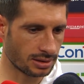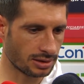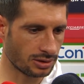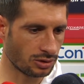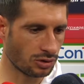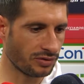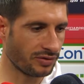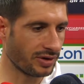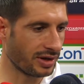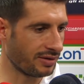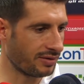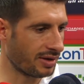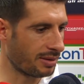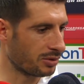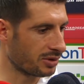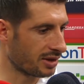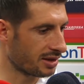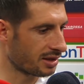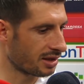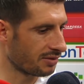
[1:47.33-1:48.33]
noi
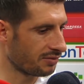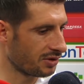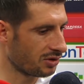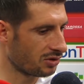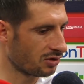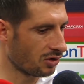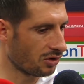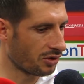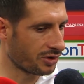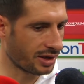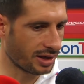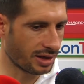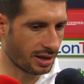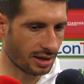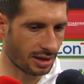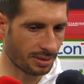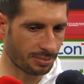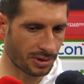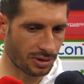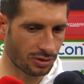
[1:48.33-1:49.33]
venivamo da tre
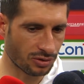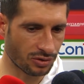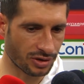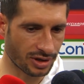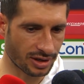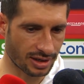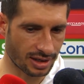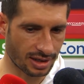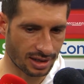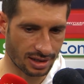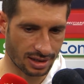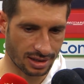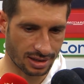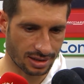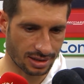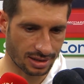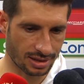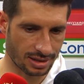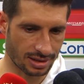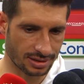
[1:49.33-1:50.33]
vittorie e per noi
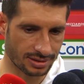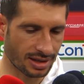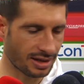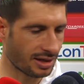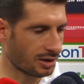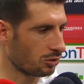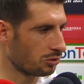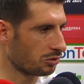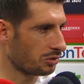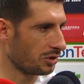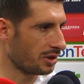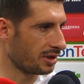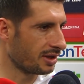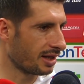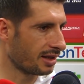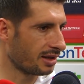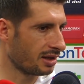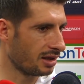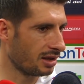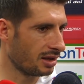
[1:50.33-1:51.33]
era dare
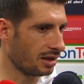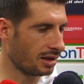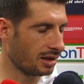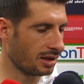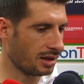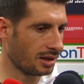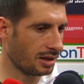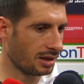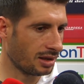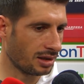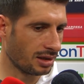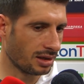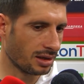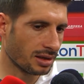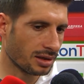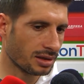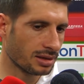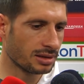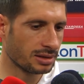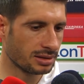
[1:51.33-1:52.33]
continuità di,